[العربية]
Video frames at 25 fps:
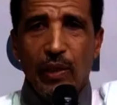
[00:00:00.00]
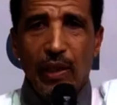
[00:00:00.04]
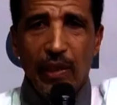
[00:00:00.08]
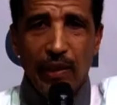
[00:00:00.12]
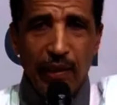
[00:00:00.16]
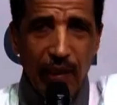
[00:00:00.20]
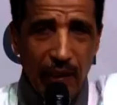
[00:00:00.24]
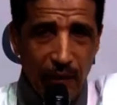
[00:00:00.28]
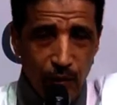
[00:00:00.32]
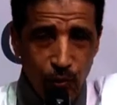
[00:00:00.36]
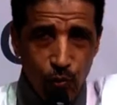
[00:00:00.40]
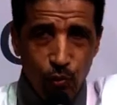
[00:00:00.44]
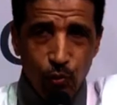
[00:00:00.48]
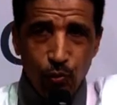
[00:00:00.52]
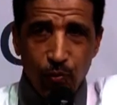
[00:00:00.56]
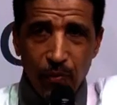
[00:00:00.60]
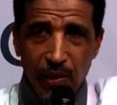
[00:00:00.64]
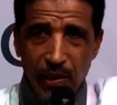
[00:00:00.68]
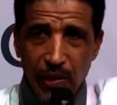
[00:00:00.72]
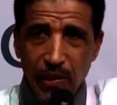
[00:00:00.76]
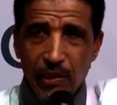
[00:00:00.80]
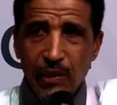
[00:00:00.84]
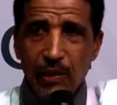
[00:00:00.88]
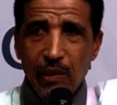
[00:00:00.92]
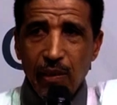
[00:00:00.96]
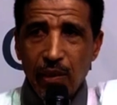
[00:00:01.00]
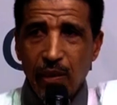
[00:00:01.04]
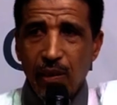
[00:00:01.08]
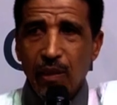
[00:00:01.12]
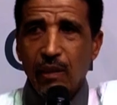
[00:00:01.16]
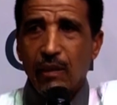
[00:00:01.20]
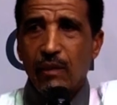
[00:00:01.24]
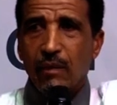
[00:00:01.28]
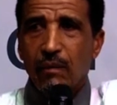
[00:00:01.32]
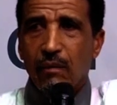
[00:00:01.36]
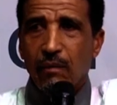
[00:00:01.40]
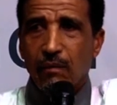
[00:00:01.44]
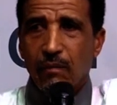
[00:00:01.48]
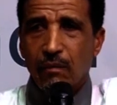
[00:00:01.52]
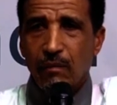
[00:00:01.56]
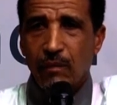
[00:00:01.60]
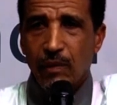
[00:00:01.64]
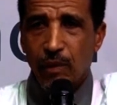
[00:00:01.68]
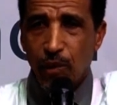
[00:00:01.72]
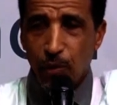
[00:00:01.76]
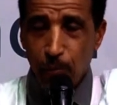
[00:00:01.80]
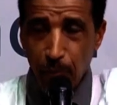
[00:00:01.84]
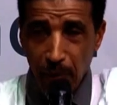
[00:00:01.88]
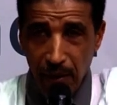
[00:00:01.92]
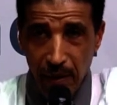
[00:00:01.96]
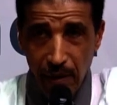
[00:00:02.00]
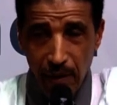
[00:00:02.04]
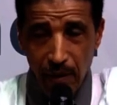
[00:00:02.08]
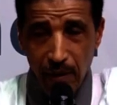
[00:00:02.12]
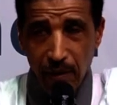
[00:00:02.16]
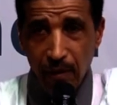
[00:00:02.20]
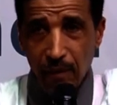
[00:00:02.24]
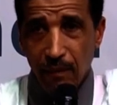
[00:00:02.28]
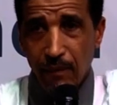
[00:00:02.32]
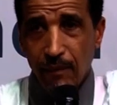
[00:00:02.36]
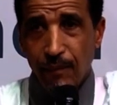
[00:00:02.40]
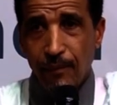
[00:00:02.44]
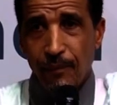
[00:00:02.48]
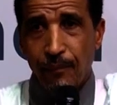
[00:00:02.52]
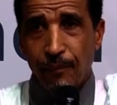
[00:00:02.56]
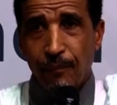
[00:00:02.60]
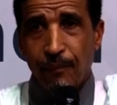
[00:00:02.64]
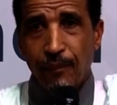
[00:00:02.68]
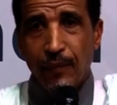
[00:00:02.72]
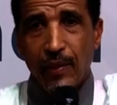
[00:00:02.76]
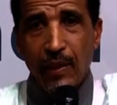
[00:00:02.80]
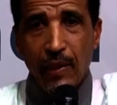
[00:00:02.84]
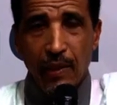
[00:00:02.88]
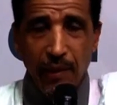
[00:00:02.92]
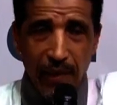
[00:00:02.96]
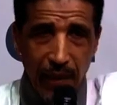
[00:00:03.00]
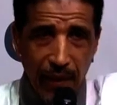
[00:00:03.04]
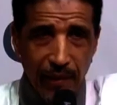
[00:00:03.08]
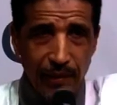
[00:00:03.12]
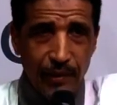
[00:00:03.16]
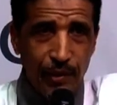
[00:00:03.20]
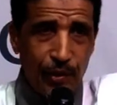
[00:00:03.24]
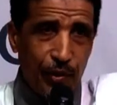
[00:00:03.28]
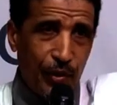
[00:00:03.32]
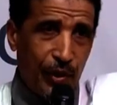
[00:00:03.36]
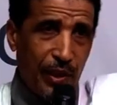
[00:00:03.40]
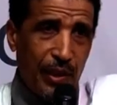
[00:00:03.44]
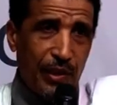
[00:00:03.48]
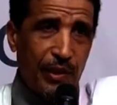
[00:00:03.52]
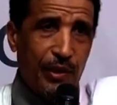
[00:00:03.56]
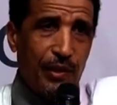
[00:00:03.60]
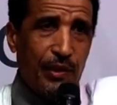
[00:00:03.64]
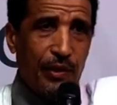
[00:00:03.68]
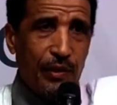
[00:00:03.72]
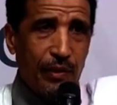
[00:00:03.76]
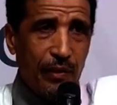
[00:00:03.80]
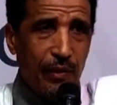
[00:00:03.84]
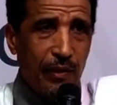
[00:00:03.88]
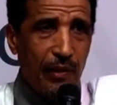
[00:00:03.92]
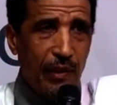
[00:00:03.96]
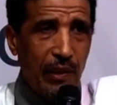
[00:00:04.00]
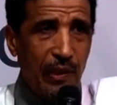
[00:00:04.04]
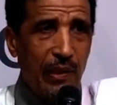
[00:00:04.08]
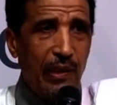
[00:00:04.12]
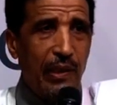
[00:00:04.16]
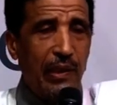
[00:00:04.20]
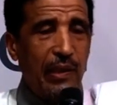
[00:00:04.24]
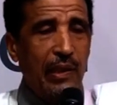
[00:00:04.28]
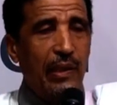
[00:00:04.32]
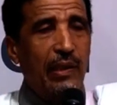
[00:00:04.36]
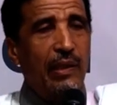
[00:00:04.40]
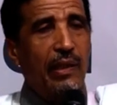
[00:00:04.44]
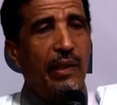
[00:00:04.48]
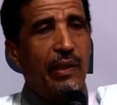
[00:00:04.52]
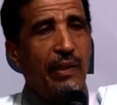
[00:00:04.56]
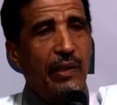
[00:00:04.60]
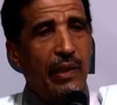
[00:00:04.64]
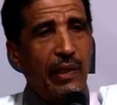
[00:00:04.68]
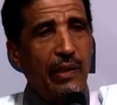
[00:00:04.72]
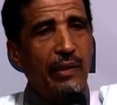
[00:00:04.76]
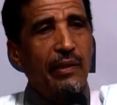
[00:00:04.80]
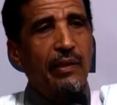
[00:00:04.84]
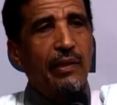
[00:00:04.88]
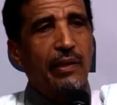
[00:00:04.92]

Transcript: لها نعدلوا مسيرة كبيرة الاحتجاج على إعلان هذه